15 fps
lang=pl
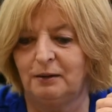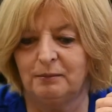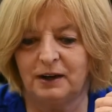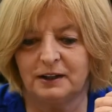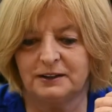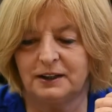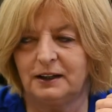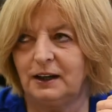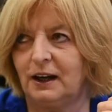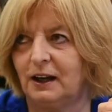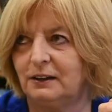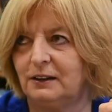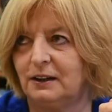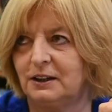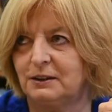Marceli
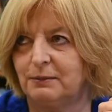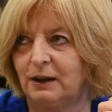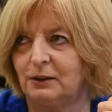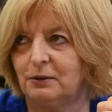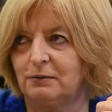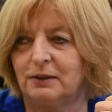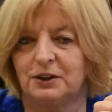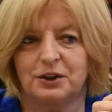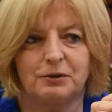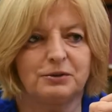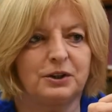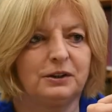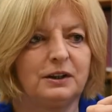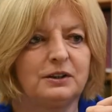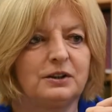Handelsman uważał,
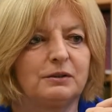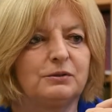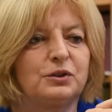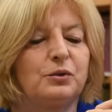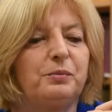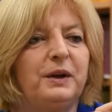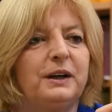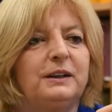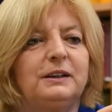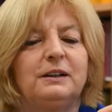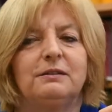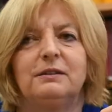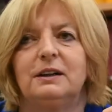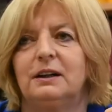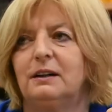że one są
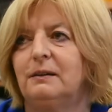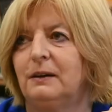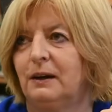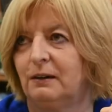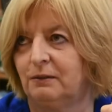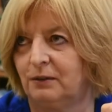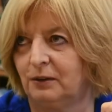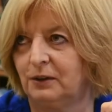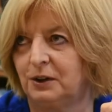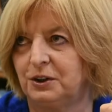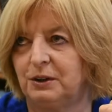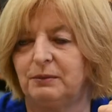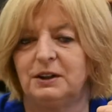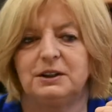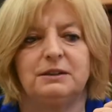subiektywne, w
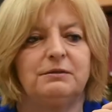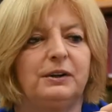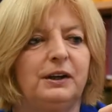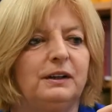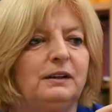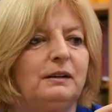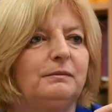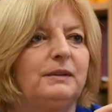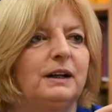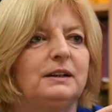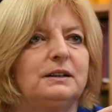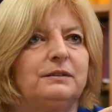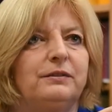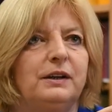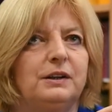okresie międzywojennym
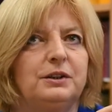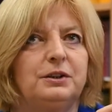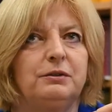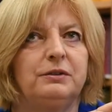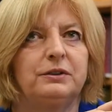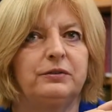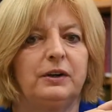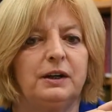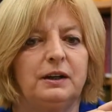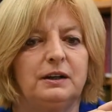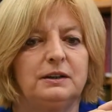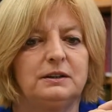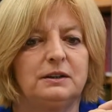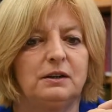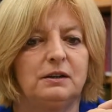tak stwierdził w swojej
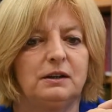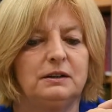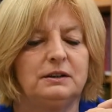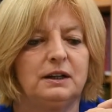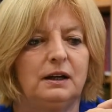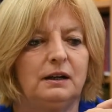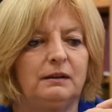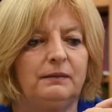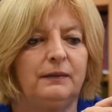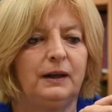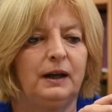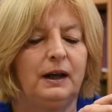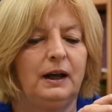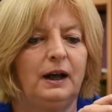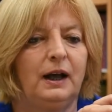historyce,
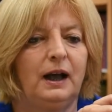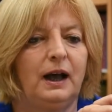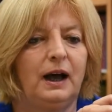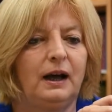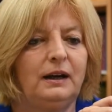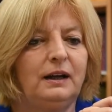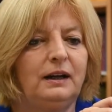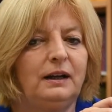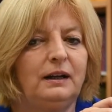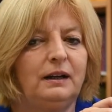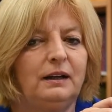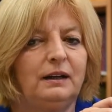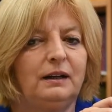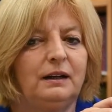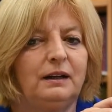ale
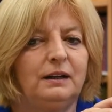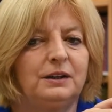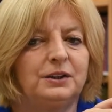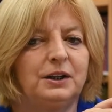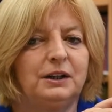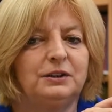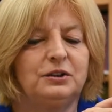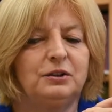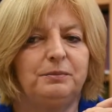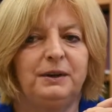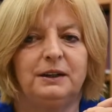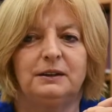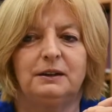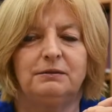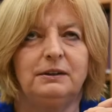y, jeżeli
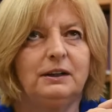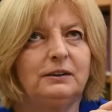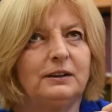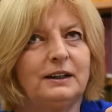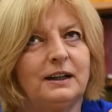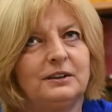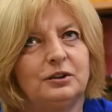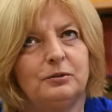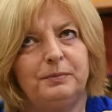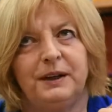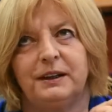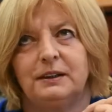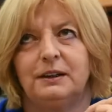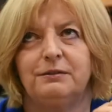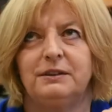subiektywny, to ten
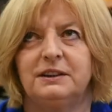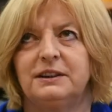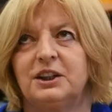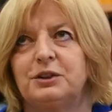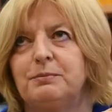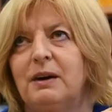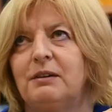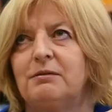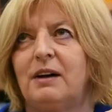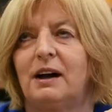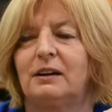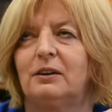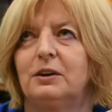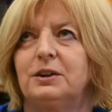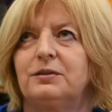subiektywizm też ma
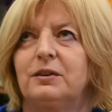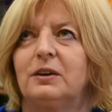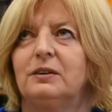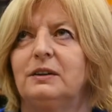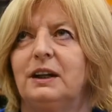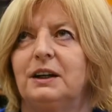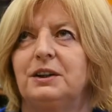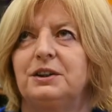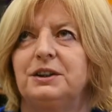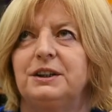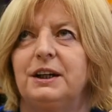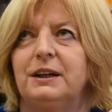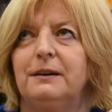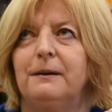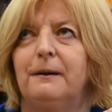wartość w
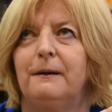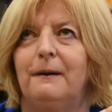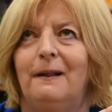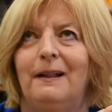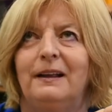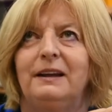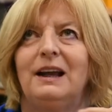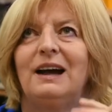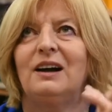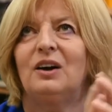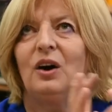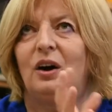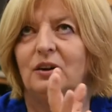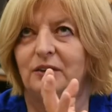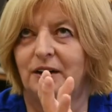kontekście, jak
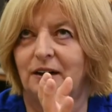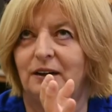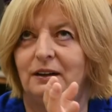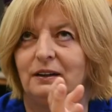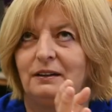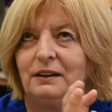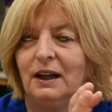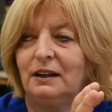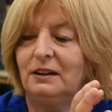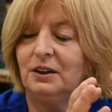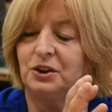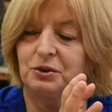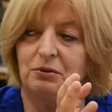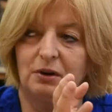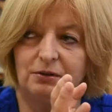on,
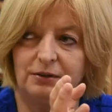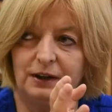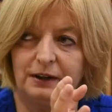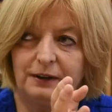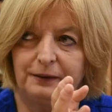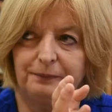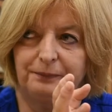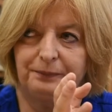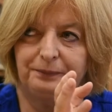dany człowiek,